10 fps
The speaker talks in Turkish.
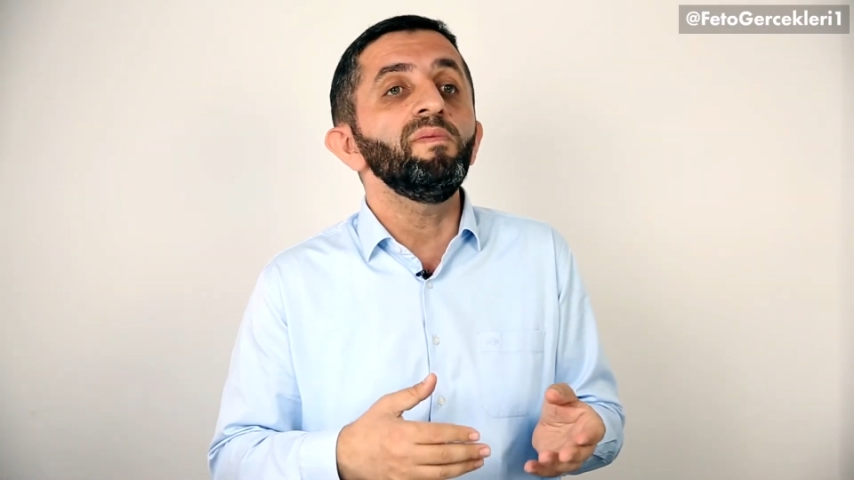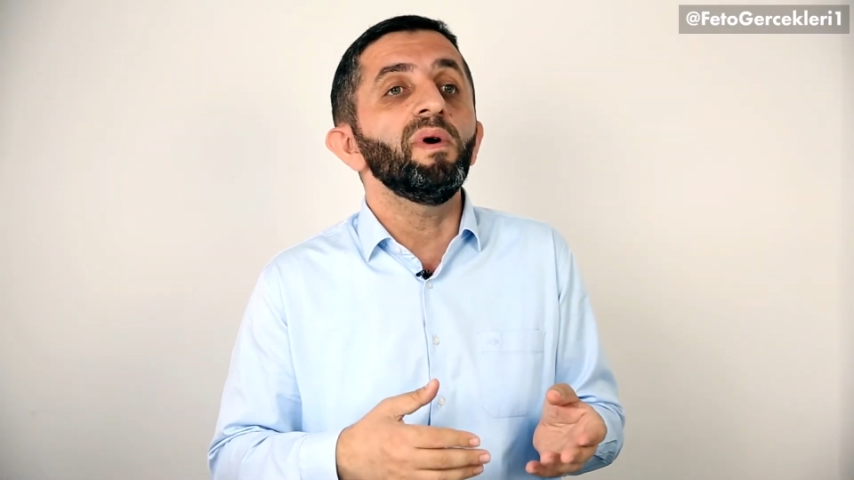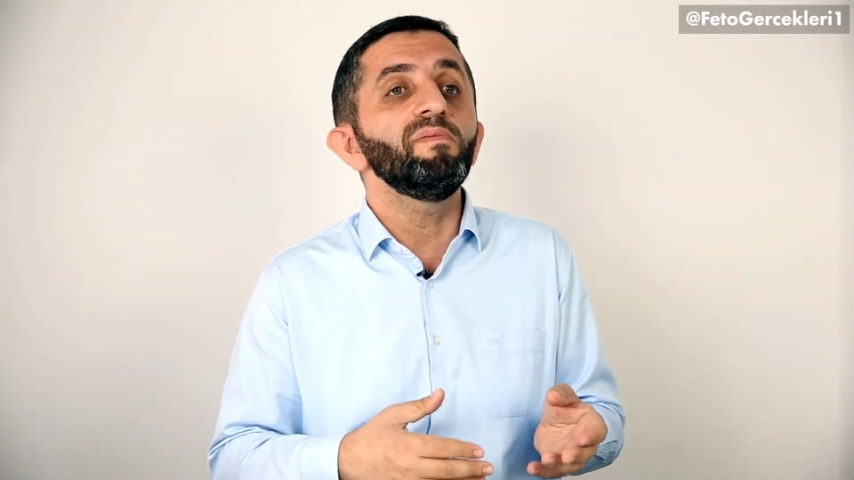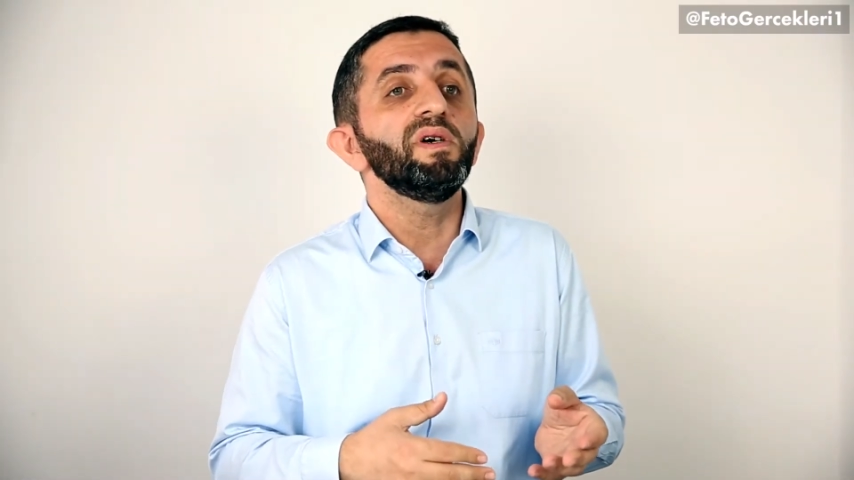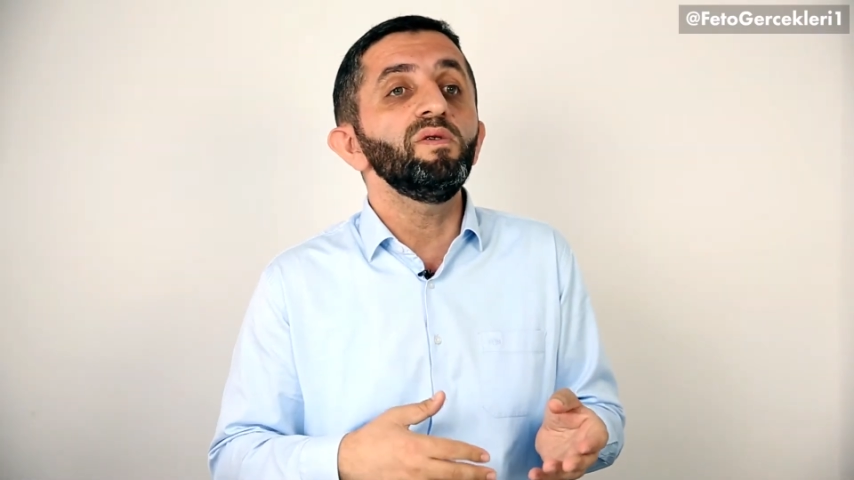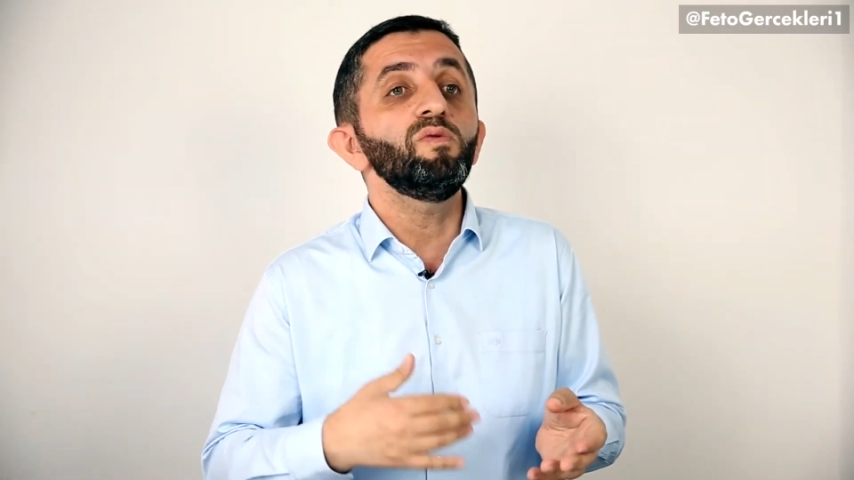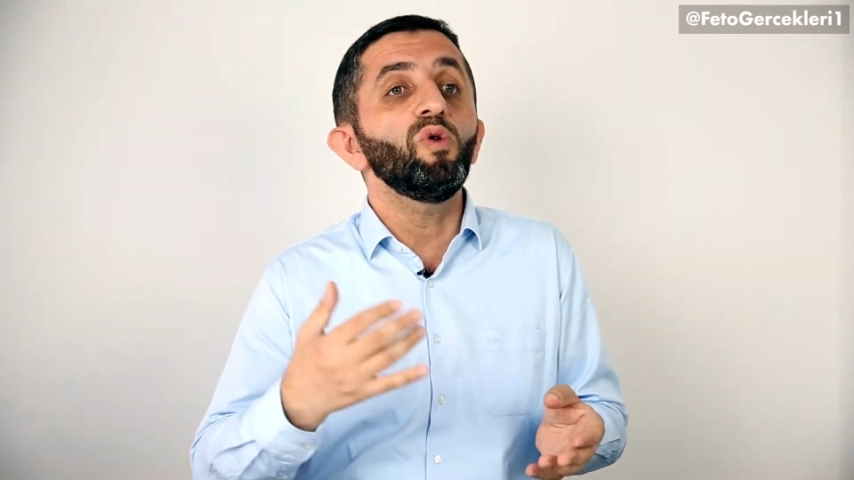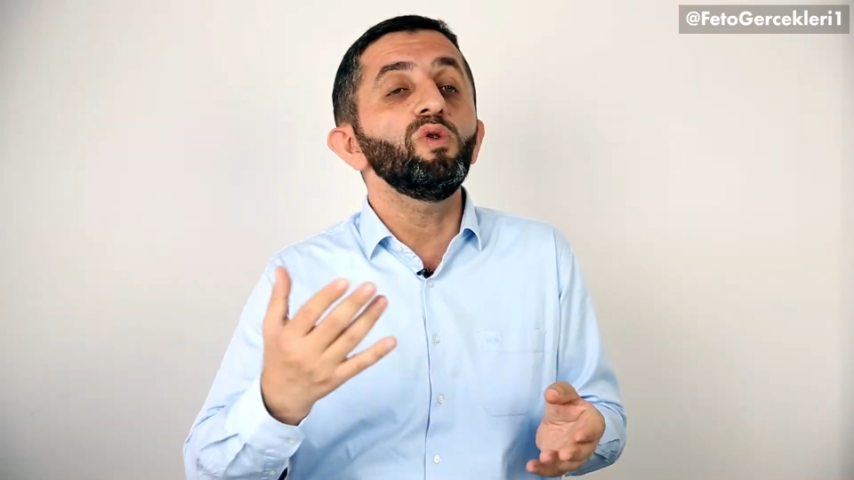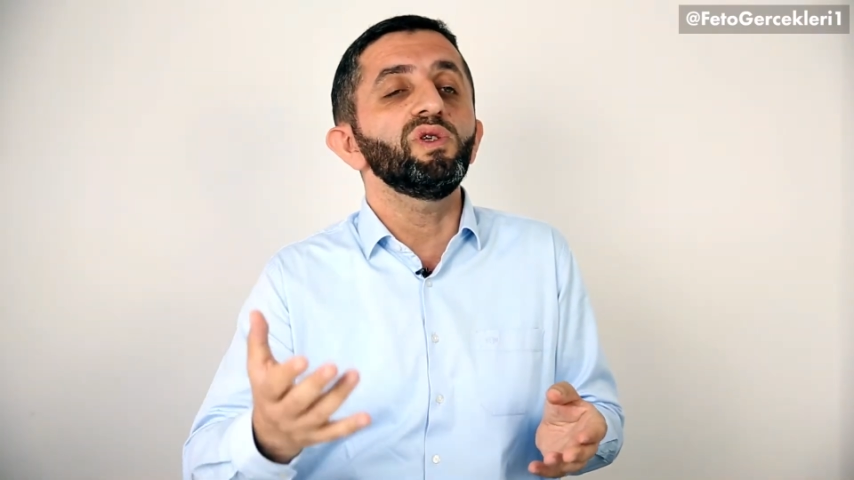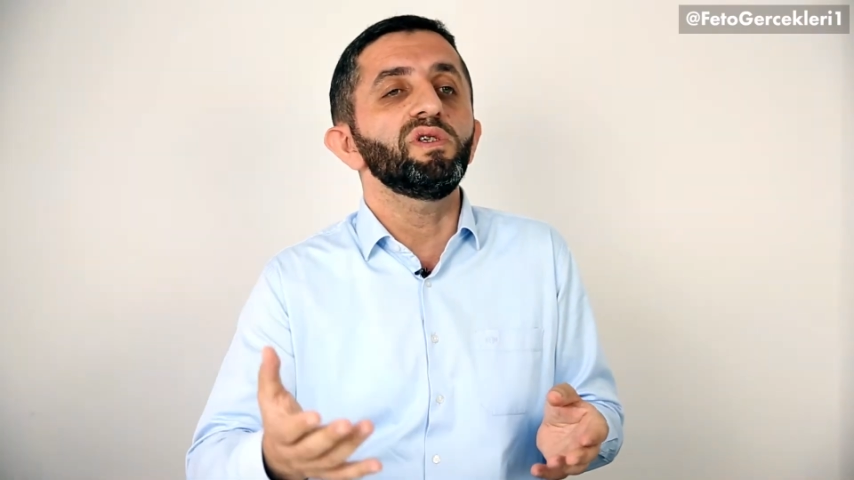imamlarının
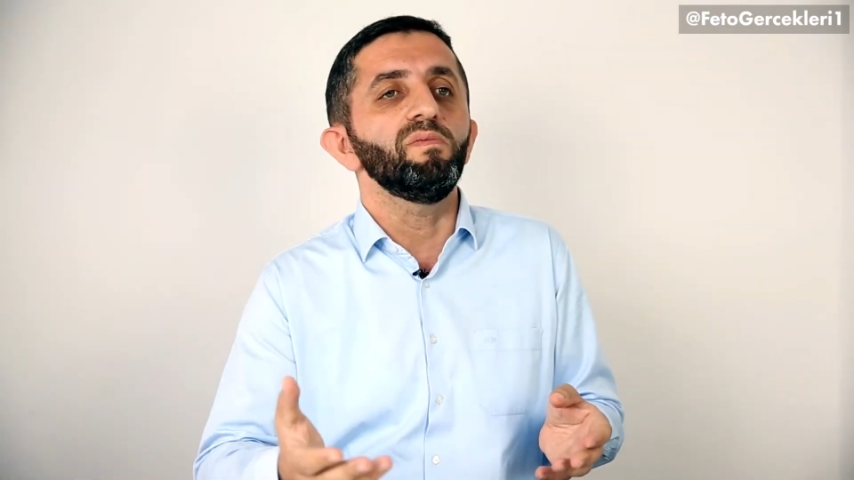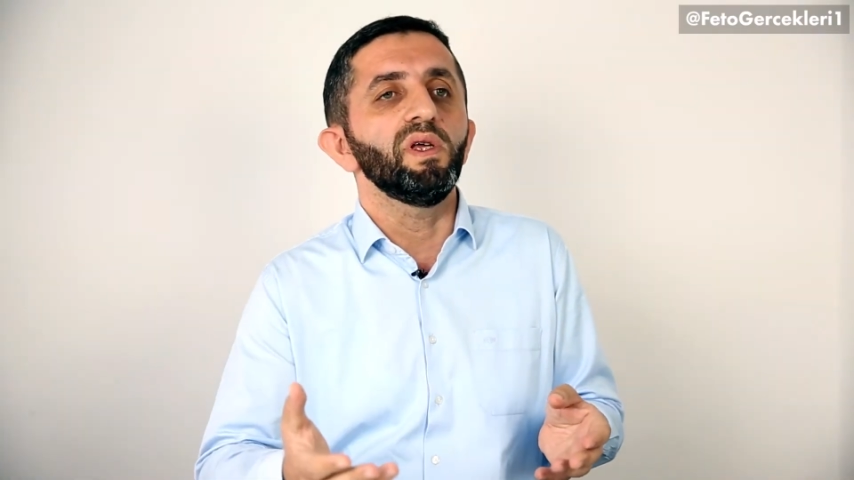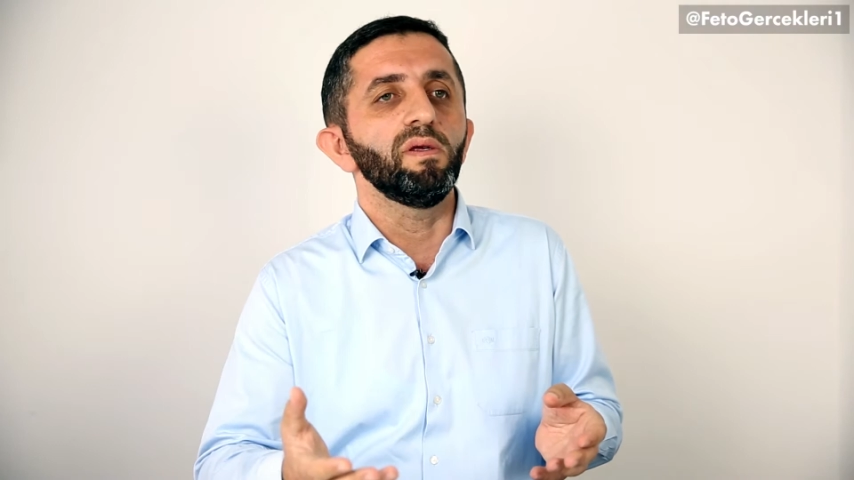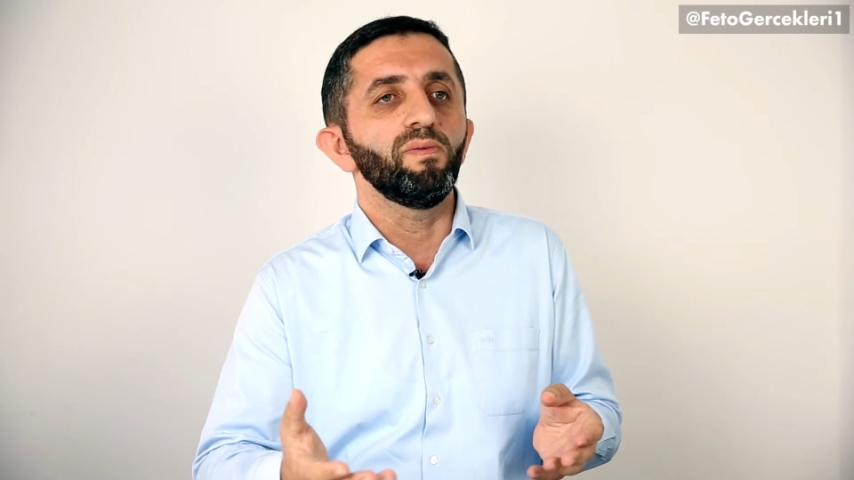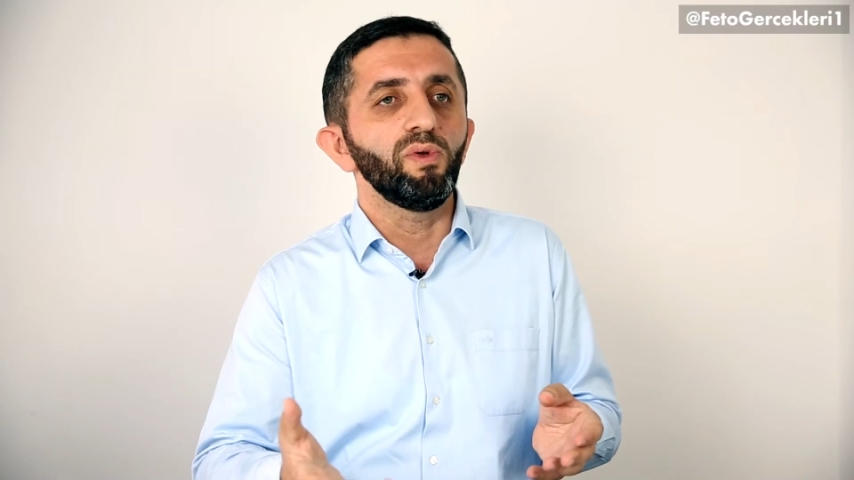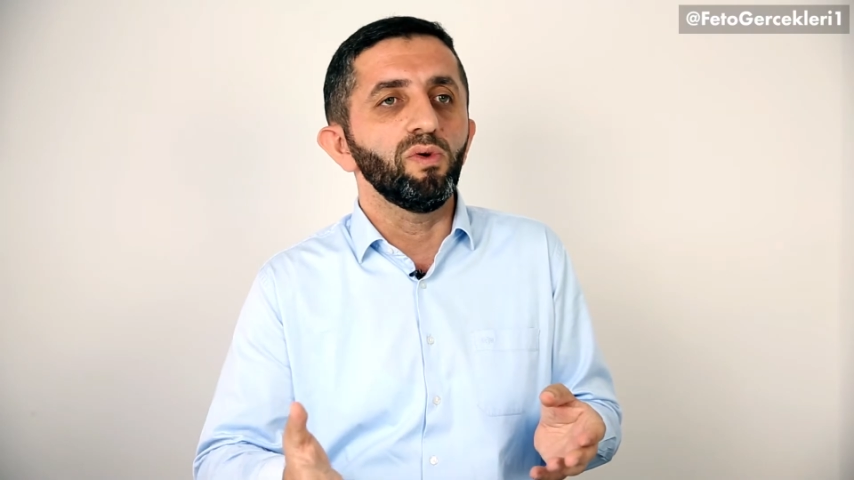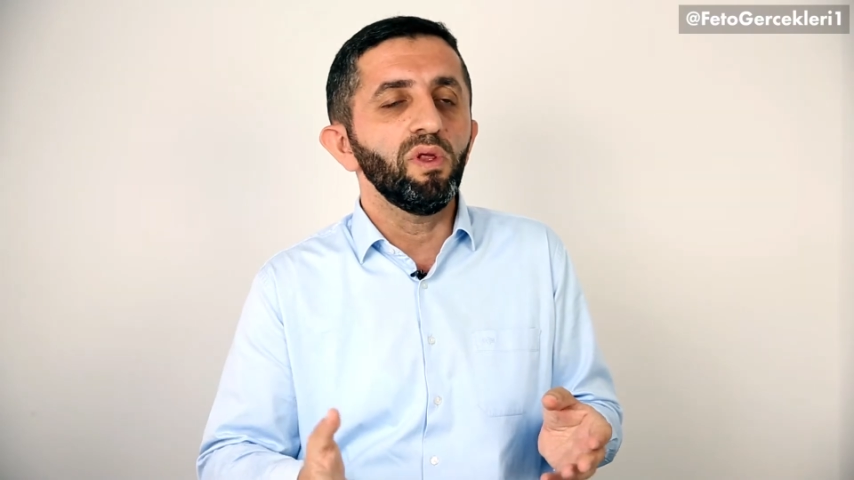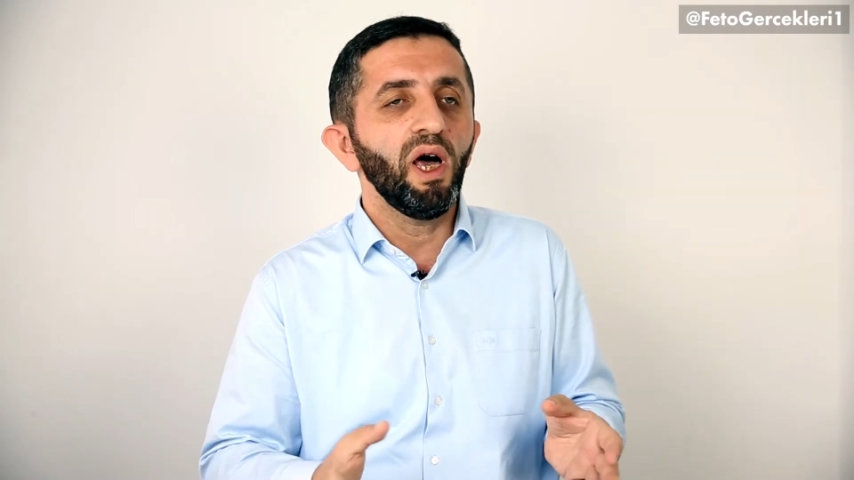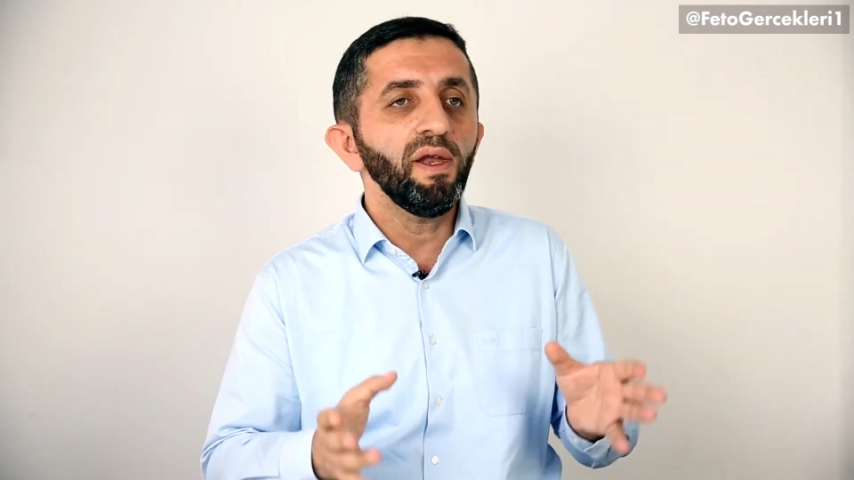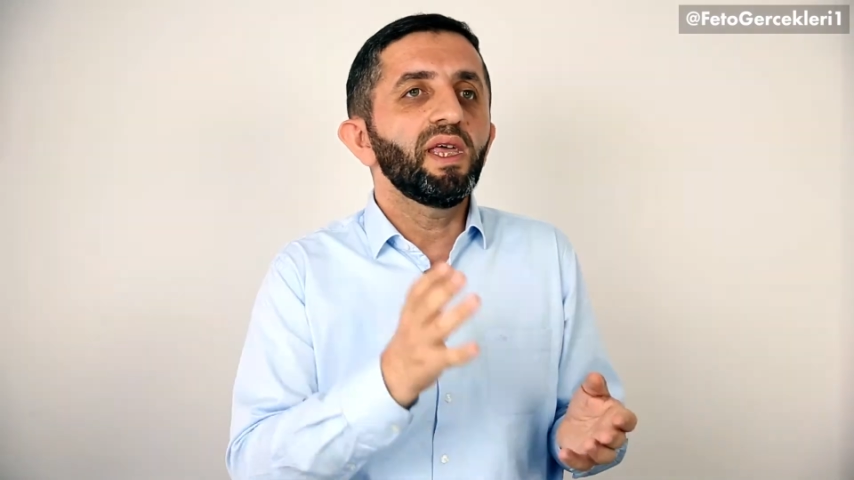kod isimlerini biliyorlar.